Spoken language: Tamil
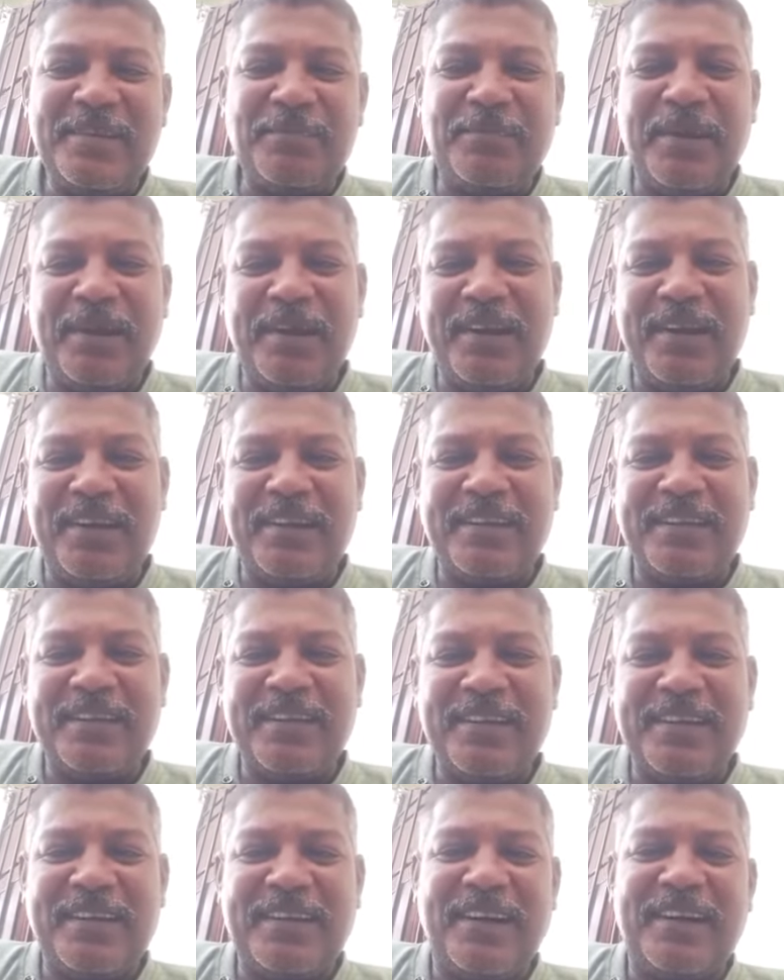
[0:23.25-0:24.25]
பிள்ளை
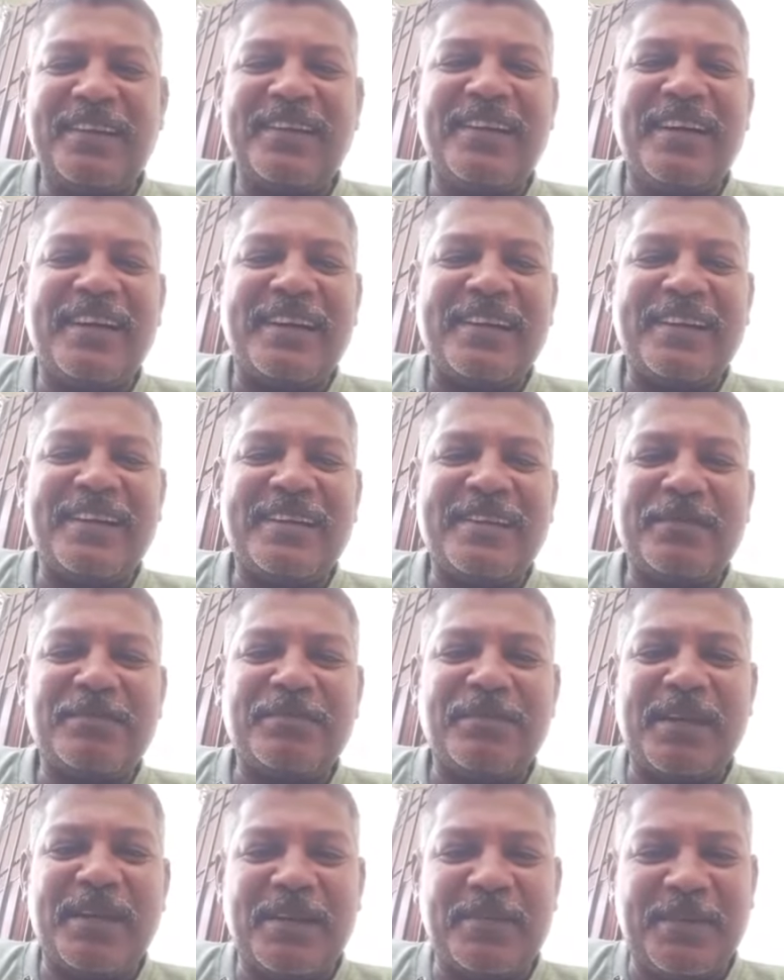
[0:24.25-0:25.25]
கள்ளர்
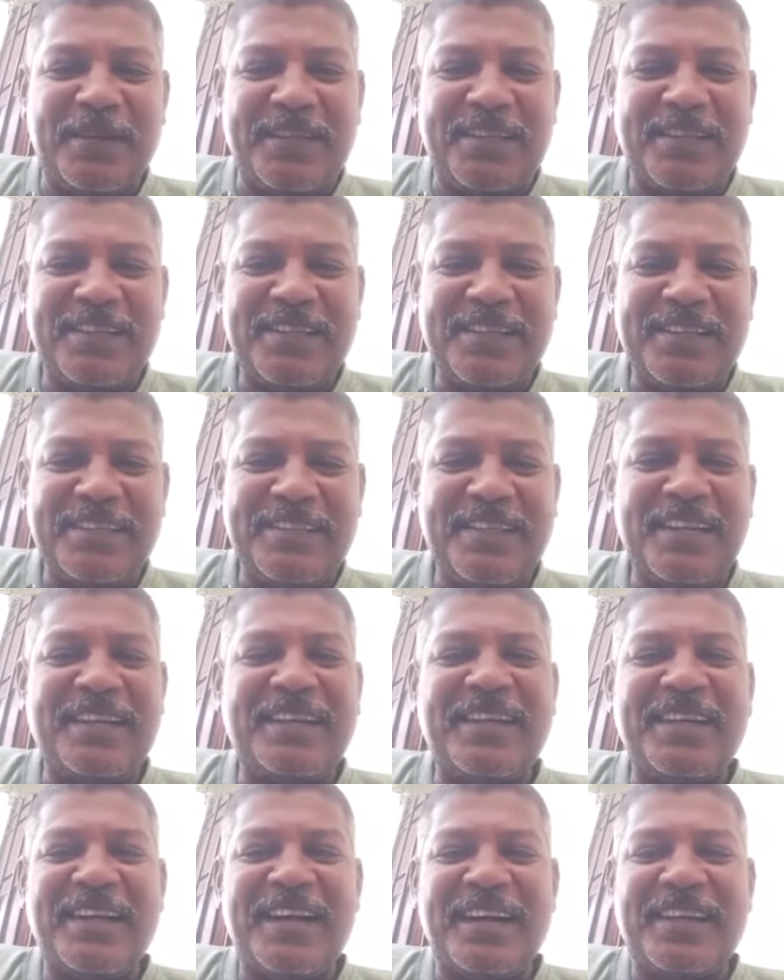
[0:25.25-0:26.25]
மறவர்
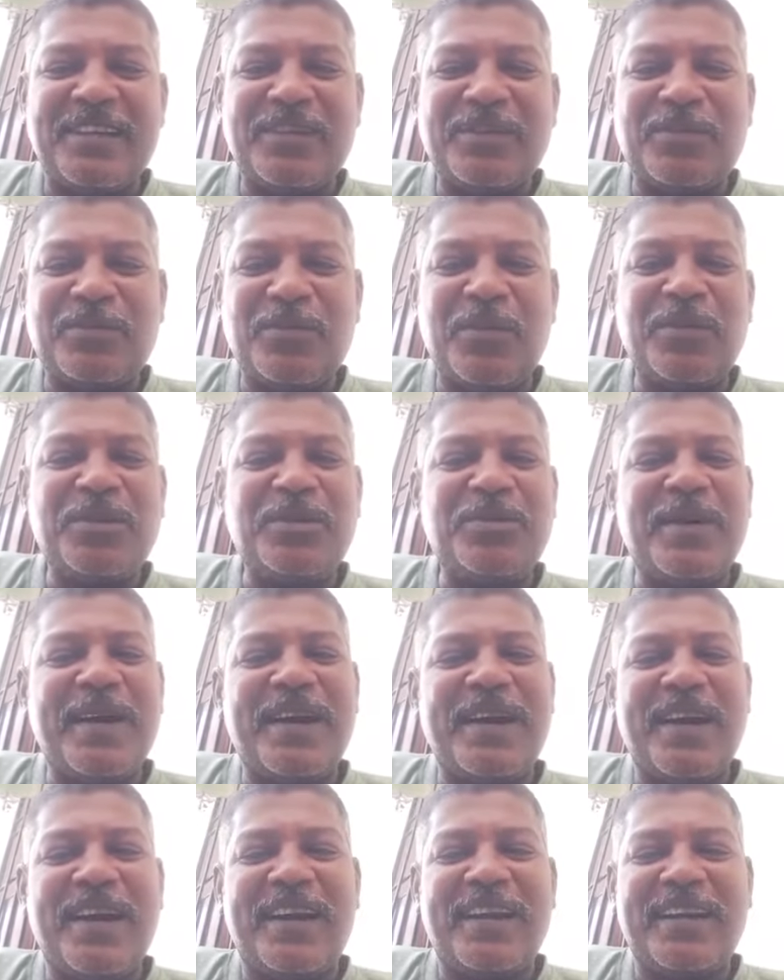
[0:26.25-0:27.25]
செட்டியார் கொங்கு
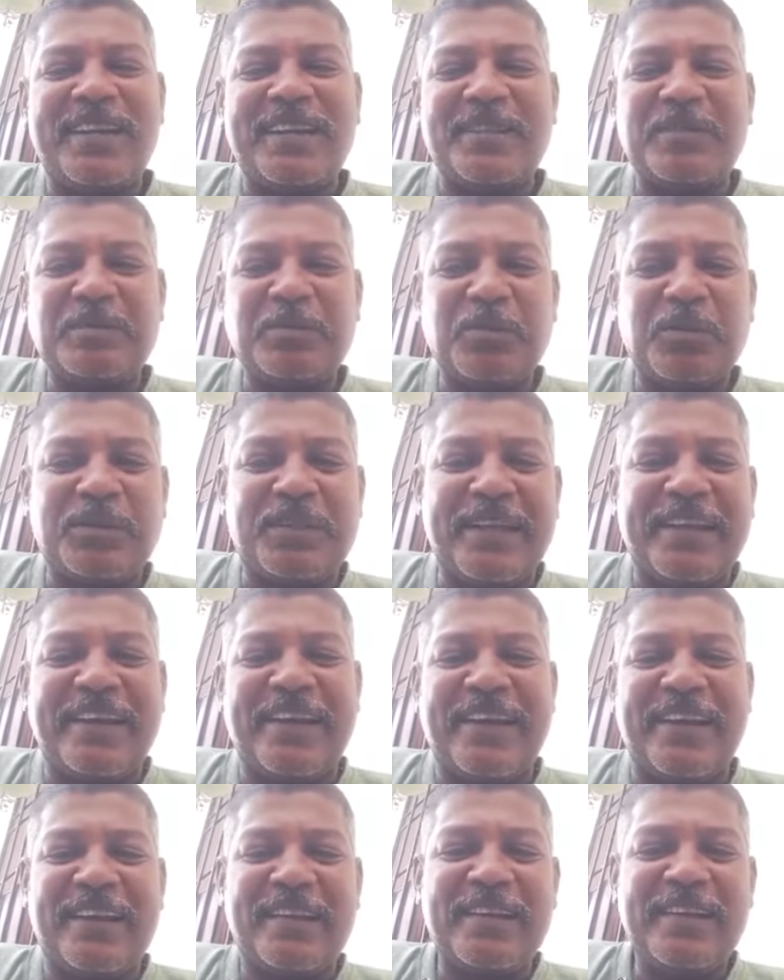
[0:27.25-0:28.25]
வேளாளர்
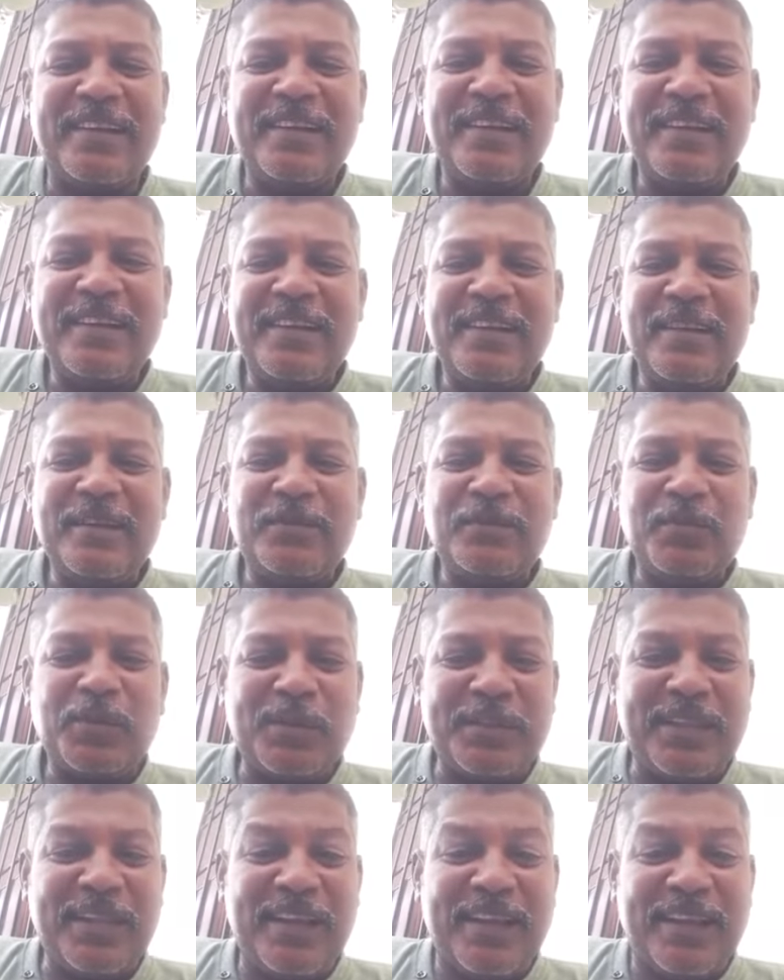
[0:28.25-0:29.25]
முத்தையர்
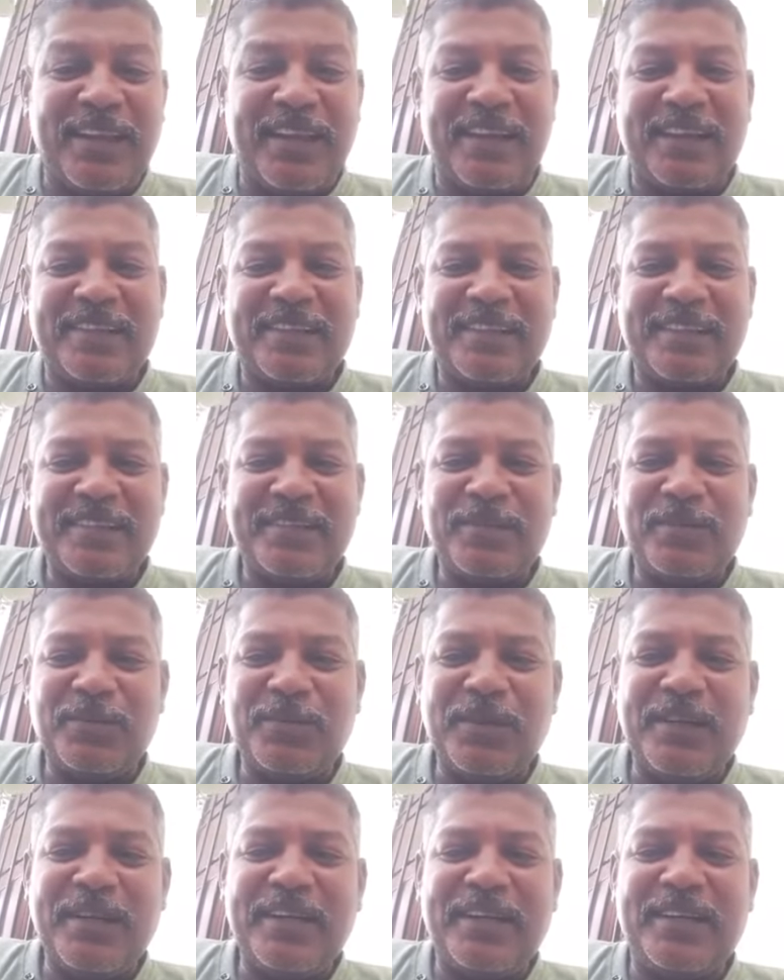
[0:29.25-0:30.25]
முத்தரையர்
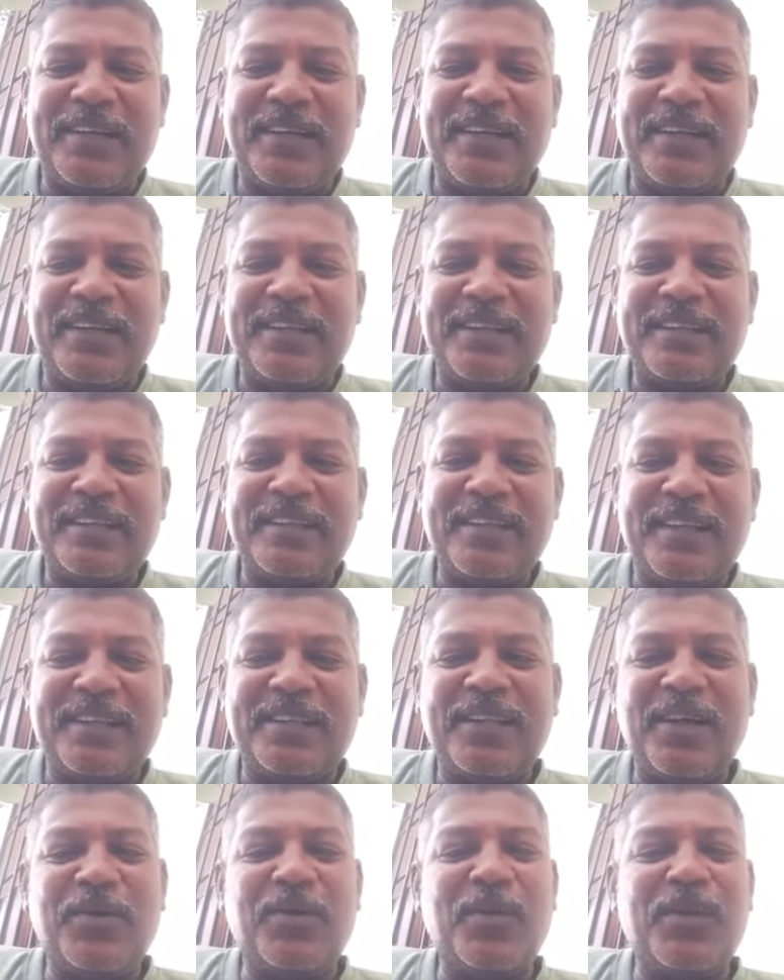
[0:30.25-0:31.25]
உள்ளிட்ட
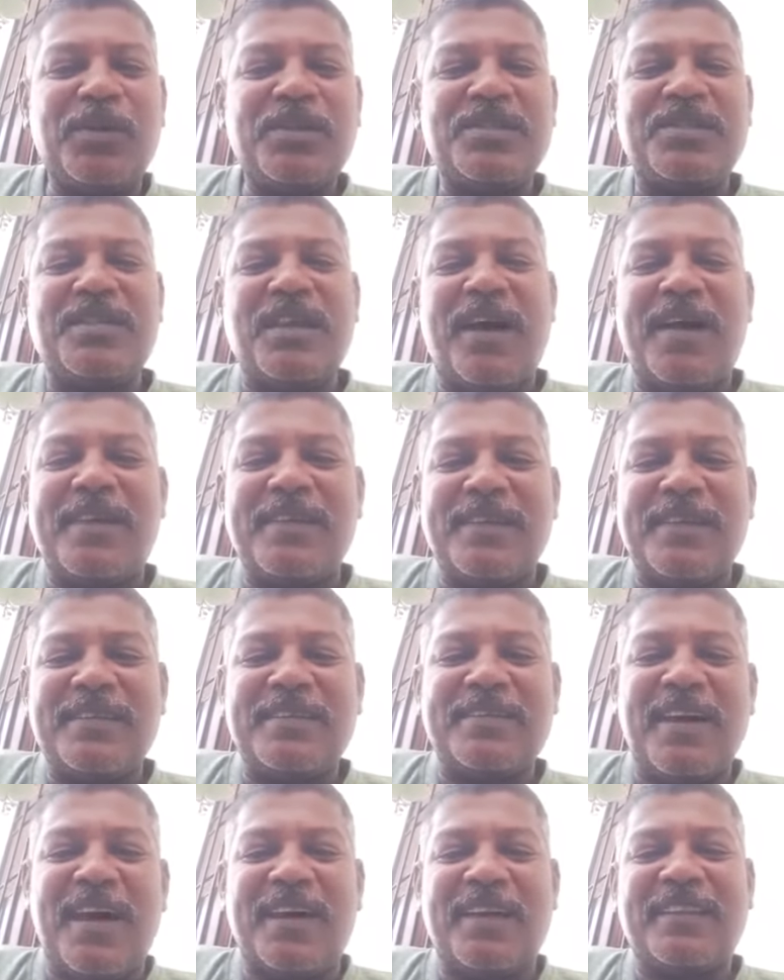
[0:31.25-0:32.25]
எந்த ஒரு சாதி
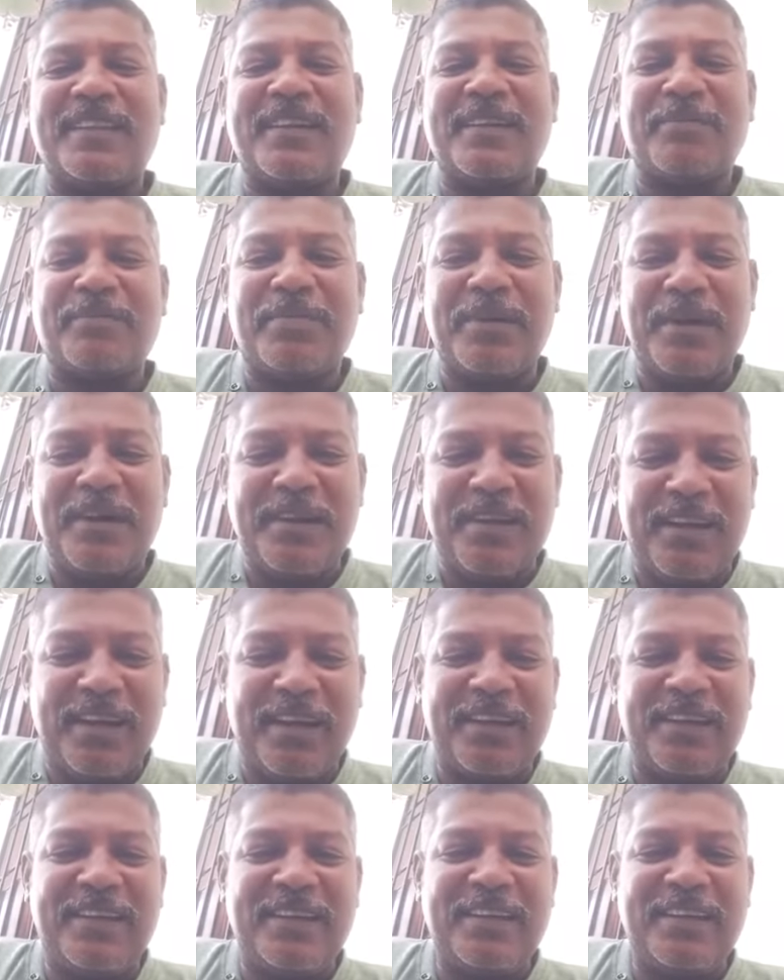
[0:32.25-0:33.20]
சார்ந்த பெண்ணை